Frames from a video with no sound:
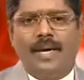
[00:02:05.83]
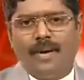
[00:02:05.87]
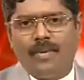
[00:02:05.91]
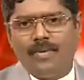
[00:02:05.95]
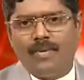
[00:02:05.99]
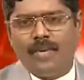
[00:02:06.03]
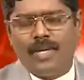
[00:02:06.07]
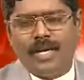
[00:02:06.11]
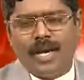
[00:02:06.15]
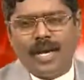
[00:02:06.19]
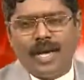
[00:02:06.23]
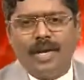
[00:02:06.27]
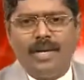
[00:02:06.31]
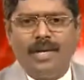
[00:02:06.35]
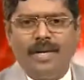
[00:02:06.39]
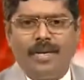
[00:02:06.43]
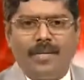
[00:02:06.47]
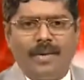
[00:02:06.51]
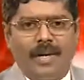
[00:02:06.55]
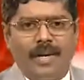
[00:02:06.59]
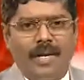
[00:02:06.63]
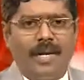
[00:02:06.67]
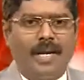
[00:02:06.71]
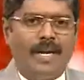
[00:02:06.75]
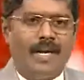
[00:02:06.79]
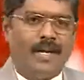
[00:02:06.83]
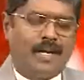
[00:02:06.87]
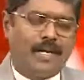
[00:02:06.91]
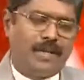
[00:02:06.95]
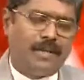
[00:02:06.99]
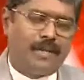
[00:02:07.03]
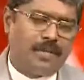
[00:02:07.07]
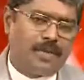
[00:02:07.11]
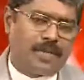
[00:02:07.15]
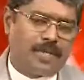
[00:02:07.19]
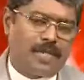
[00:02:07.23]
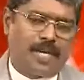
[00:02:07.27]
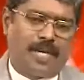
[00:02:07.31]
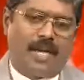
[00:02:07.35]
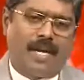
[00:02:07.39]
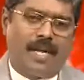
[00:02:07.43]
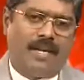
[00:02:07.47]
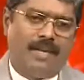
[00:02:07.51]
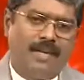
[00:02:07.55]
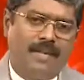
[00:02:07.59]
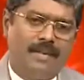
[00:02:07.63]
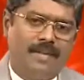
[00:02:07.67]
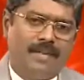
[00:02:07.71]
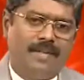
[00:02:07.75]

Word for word: அவங்க யாரும் நம்ம அடையாளம் கண்டுபிடிச்சிடலாம்